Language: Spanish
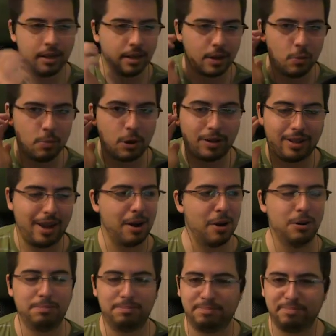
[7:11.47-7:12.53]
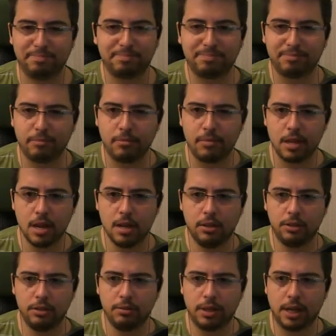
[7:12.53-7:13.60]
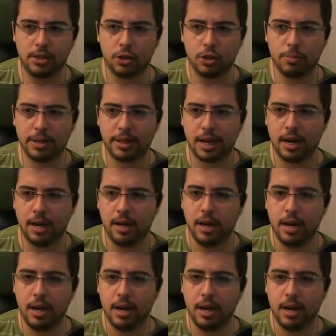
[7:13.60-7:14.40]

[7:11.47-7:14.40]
Qué humor tengo. Soy un cachondo mental.